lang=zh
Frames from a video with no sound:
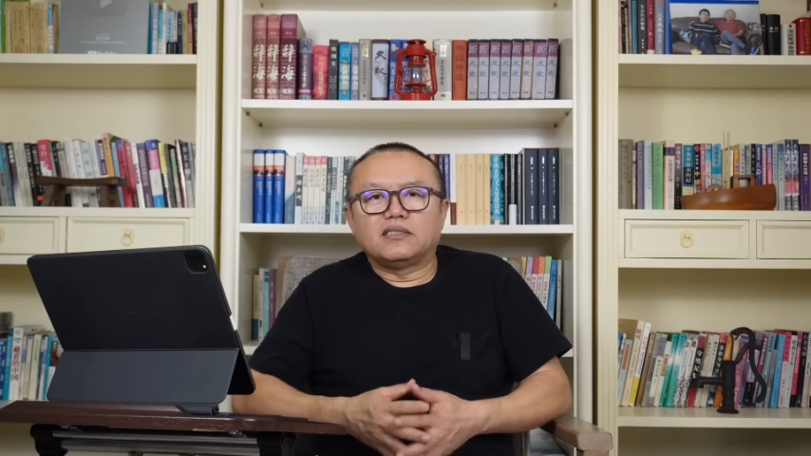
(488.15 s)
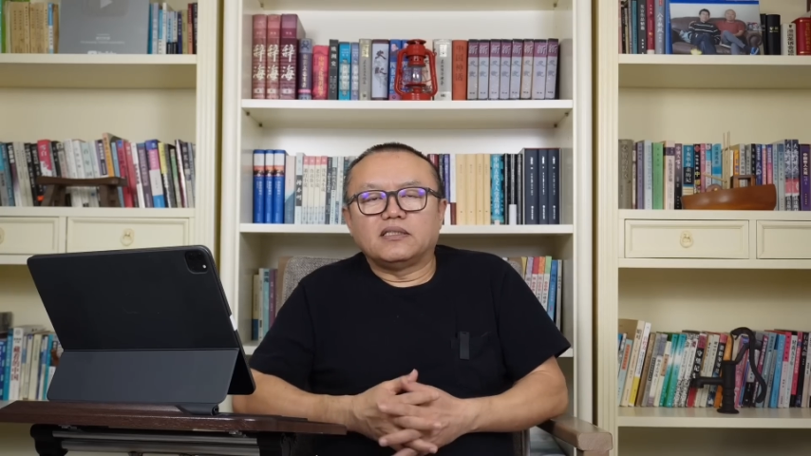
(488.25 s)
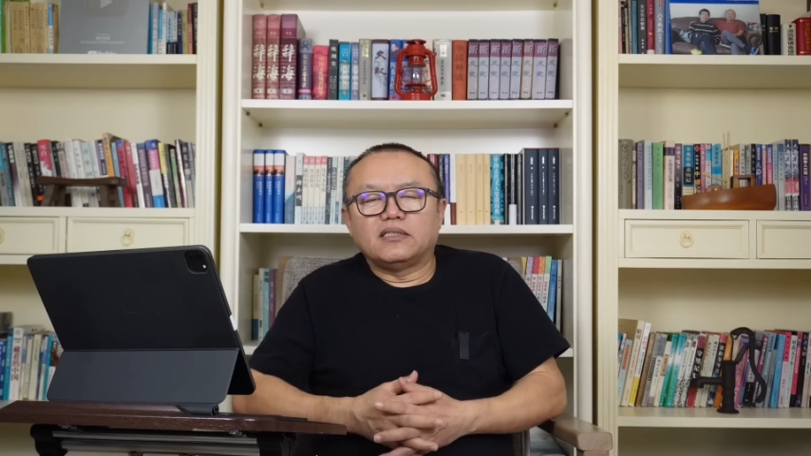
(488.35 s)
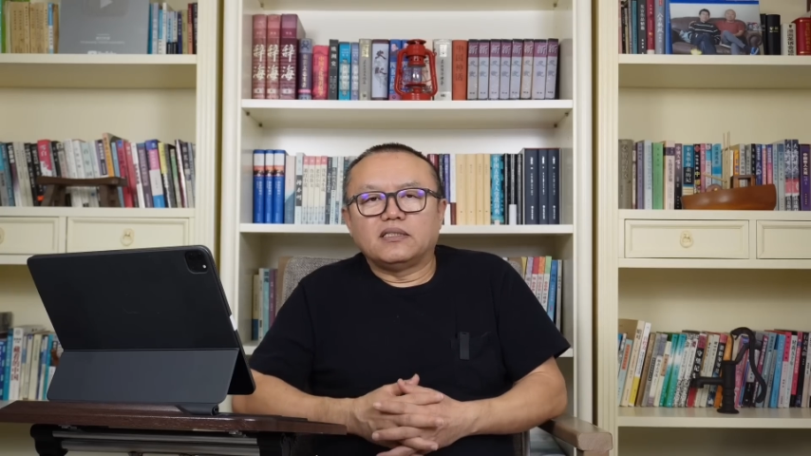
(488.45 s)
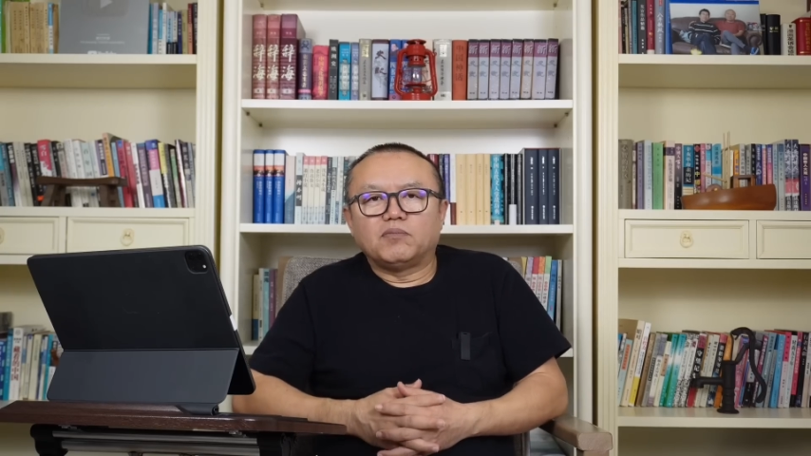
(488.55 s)

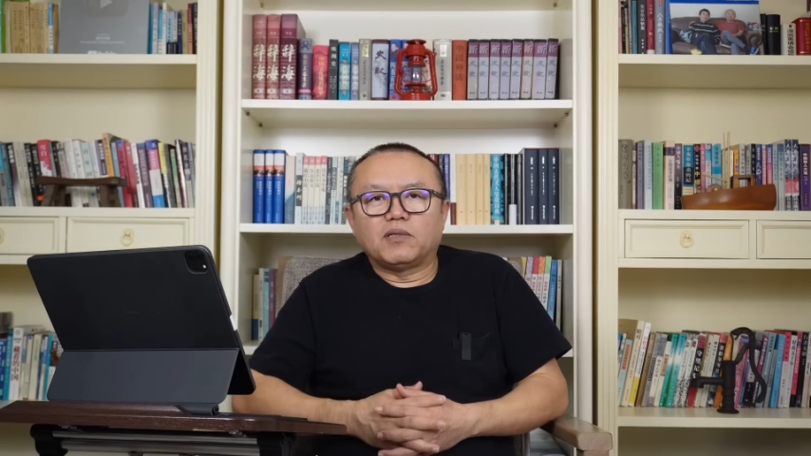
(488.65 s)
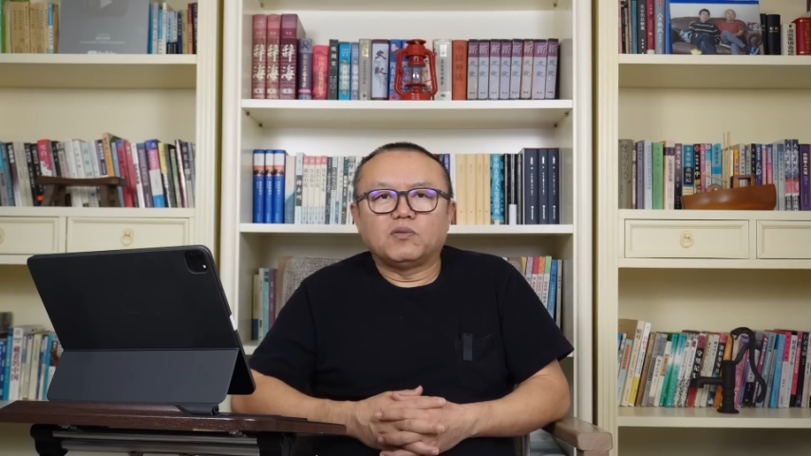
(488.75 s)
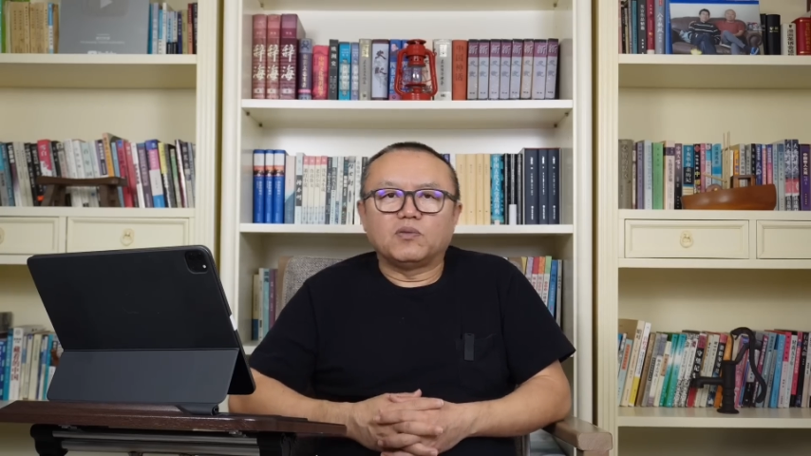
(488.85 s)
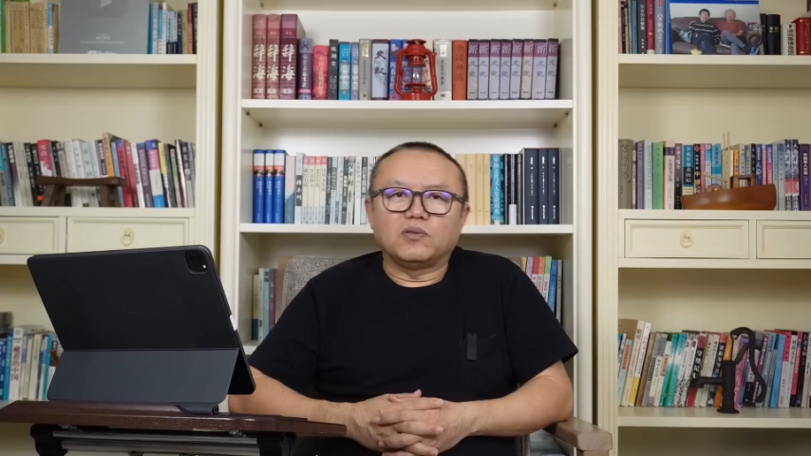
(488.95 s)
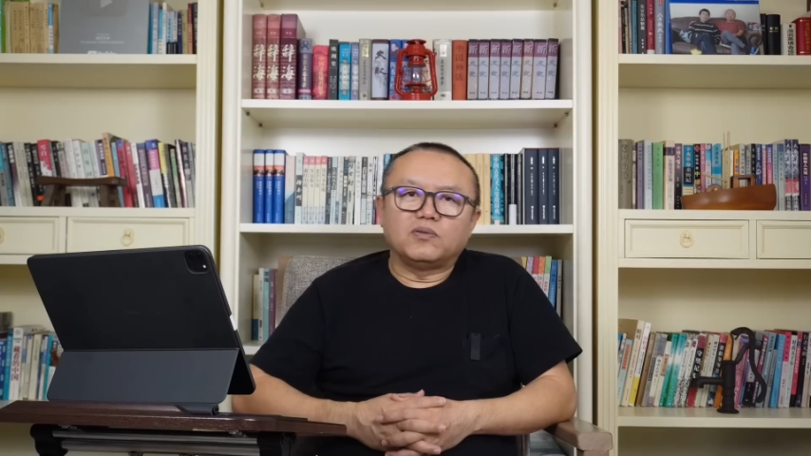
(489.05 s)
进这个办
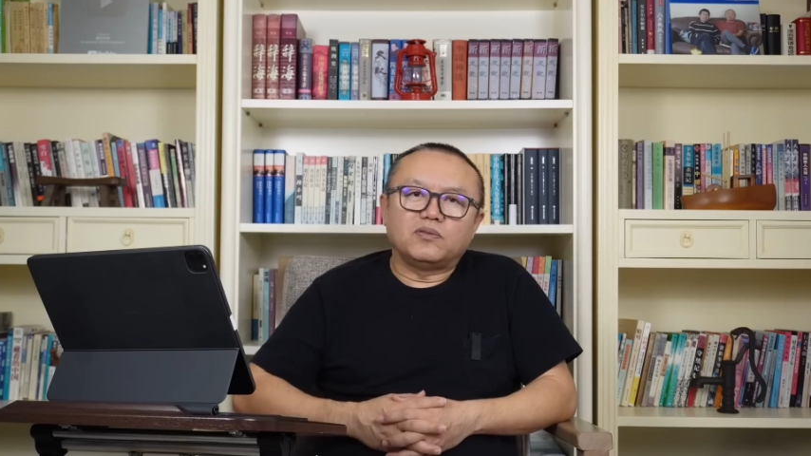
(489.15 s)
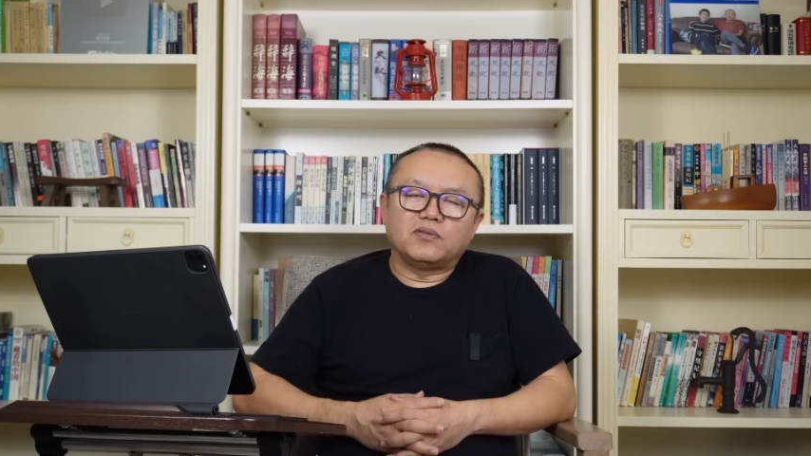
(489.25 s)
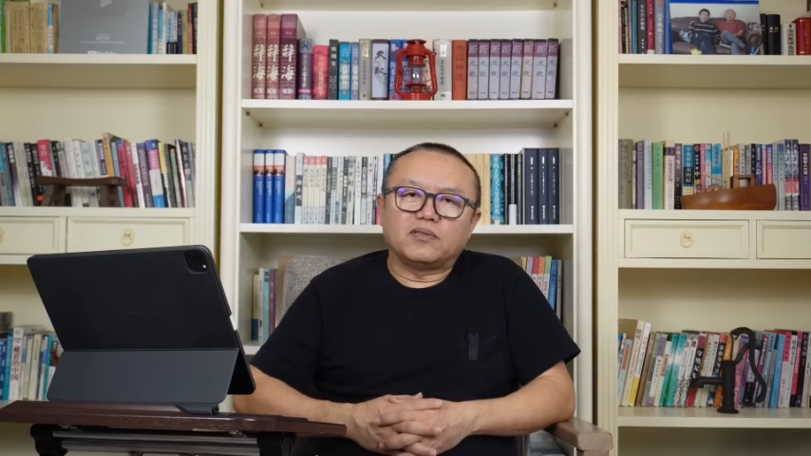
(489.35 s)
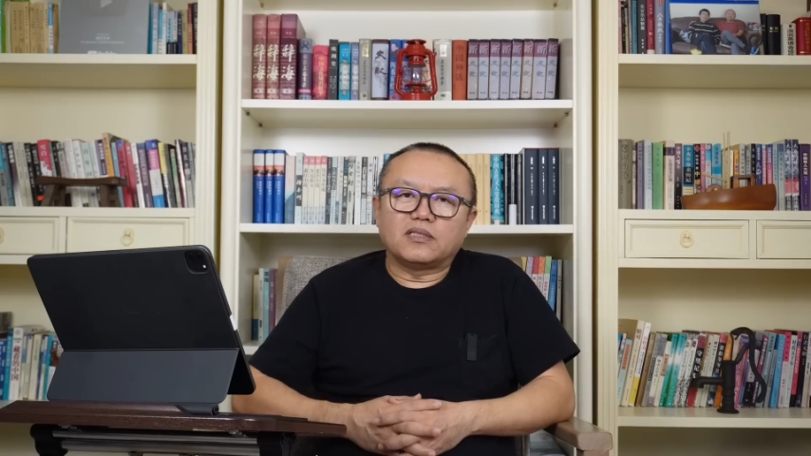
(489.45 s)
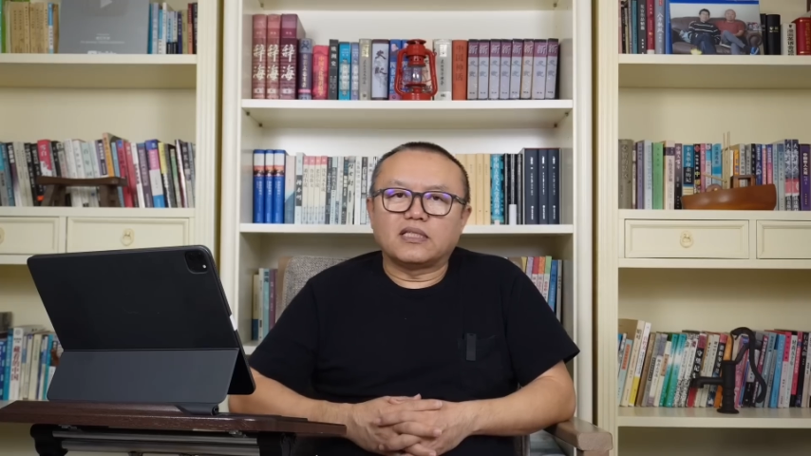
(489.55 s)
公楼就